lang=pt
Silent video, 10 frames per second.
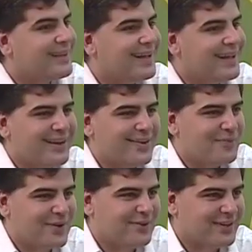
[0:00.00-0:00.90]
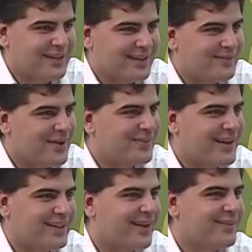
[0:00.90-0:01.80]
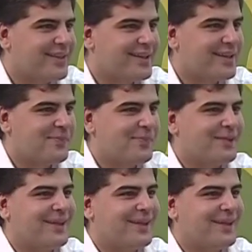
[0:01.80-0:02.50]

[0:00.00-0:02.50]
Gente, ah, desculpa, imagina, chama, imagina, é da nossa equipe.